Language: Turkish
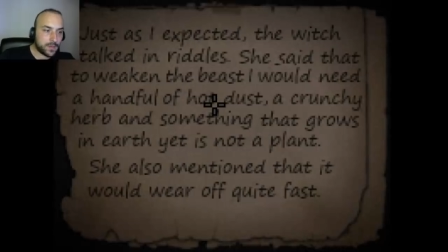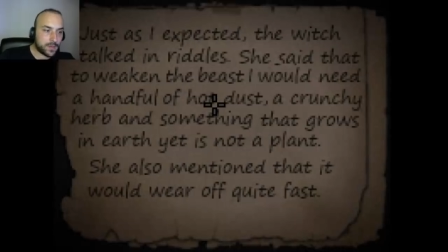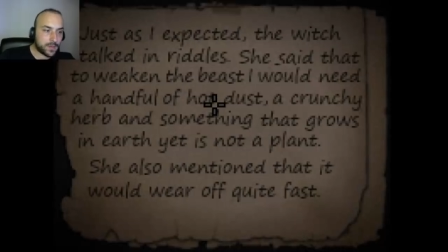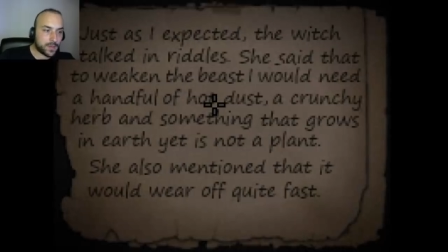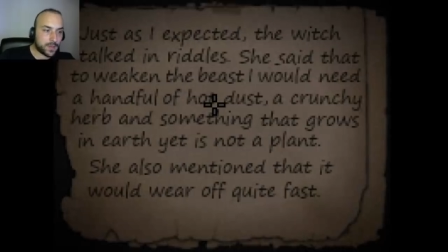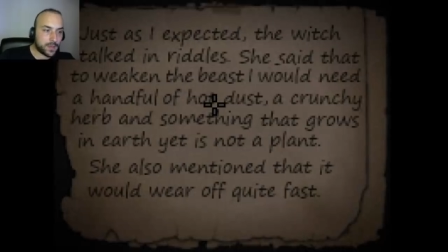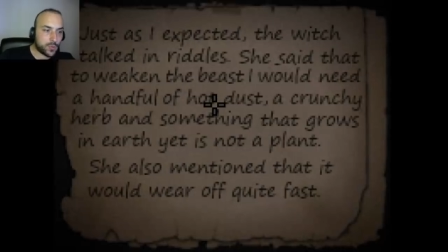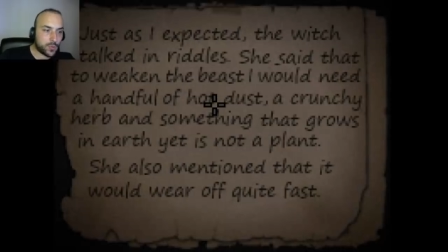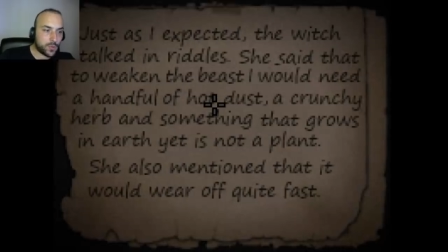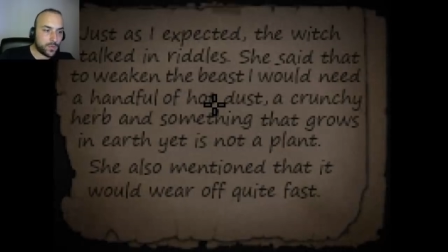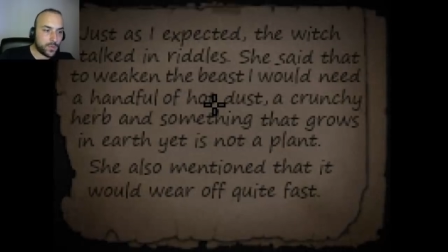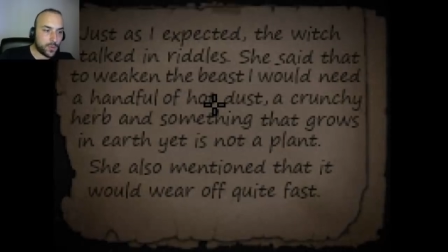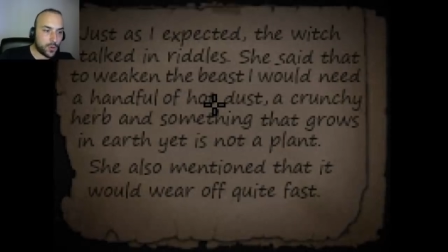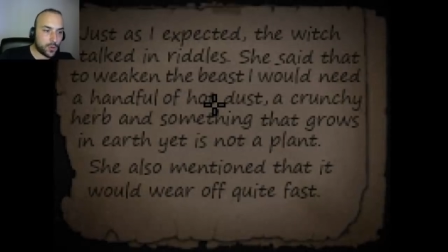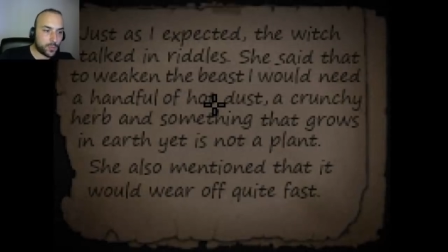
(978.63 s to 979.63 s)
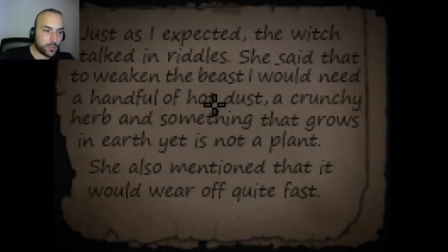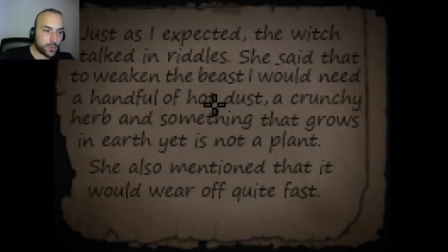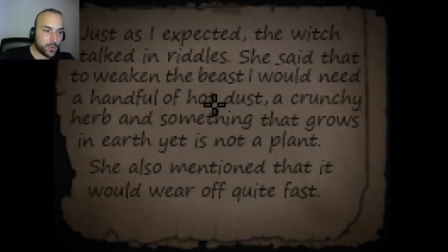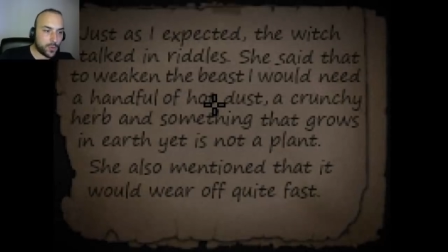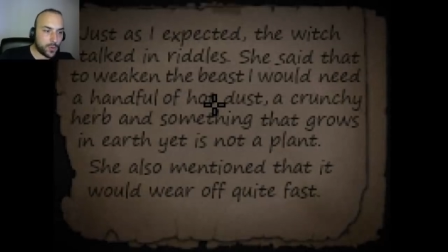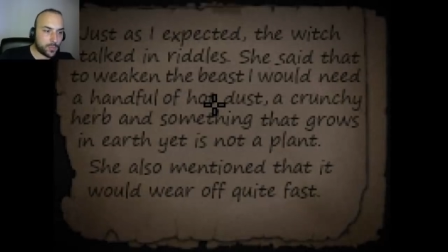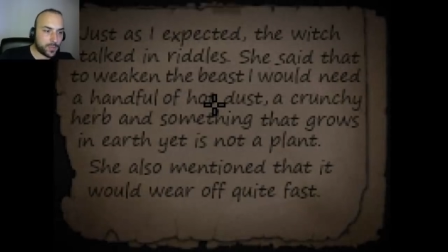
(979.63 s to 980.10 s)
Crunch of herb.
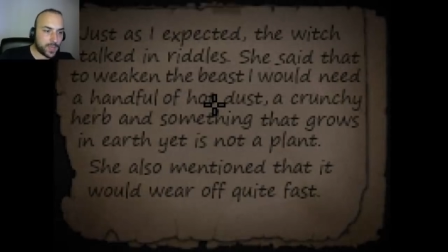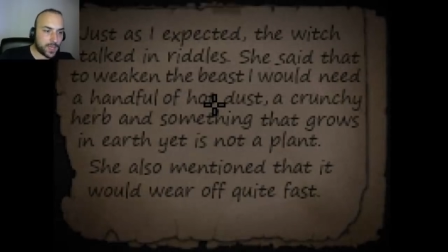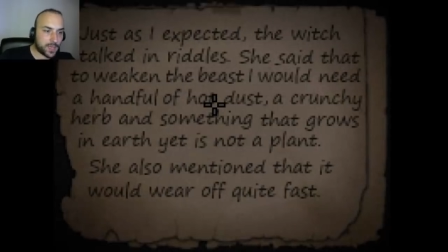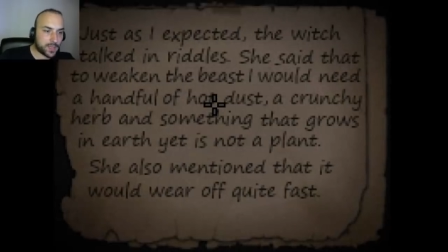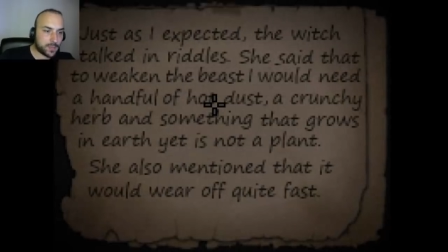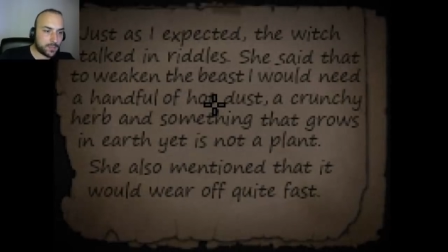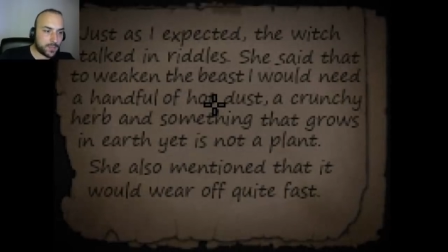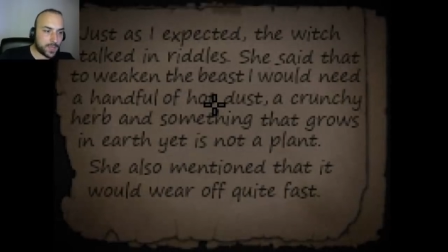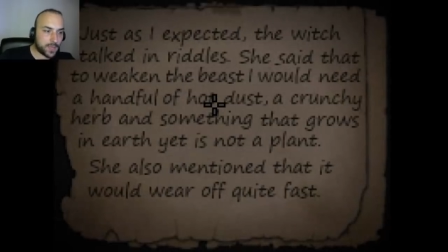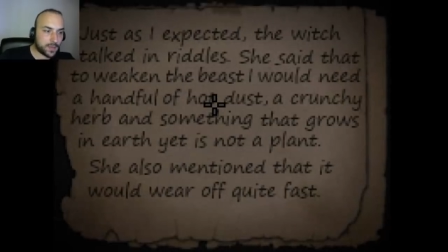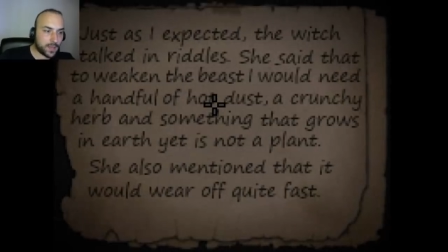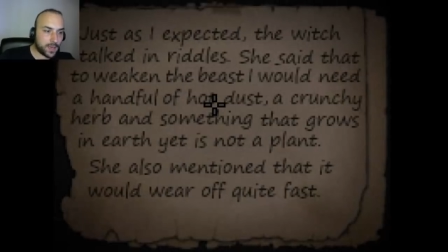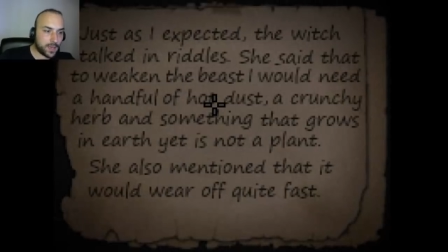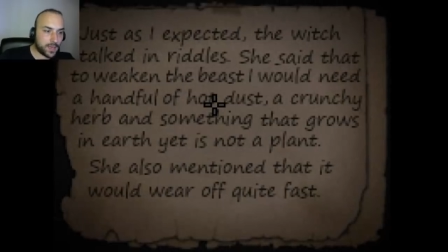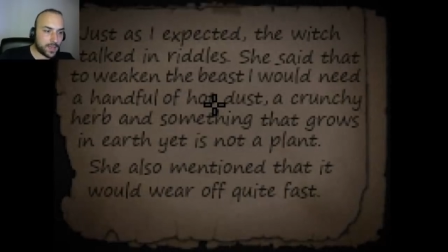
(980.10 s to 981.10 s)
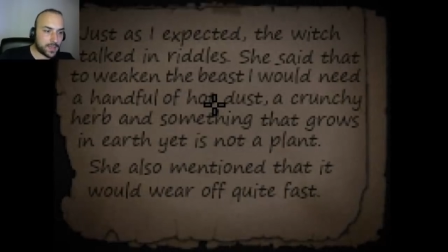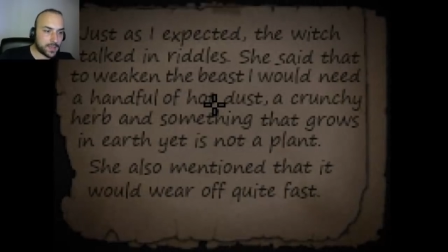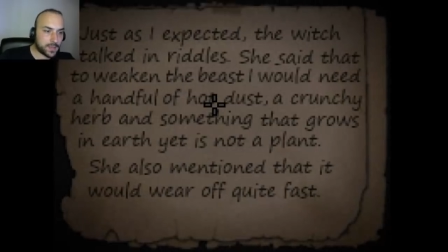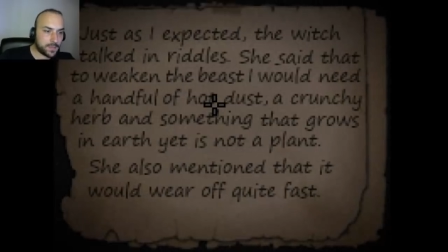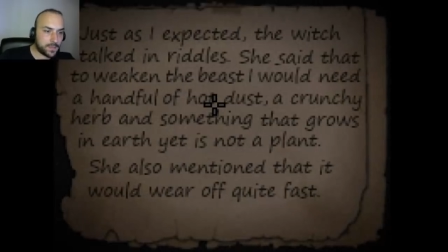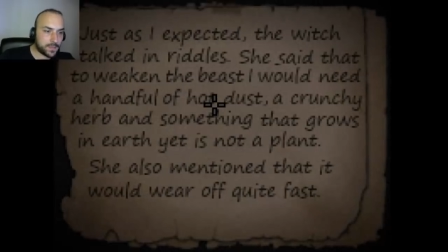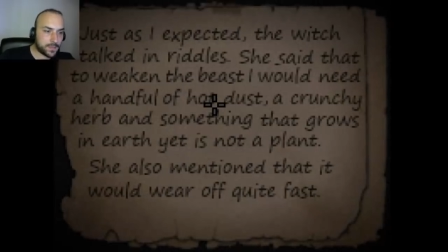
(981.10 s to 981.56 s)
Herb lazım. Mantar
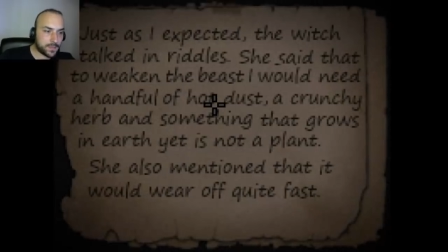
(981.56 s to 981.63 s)
lazım.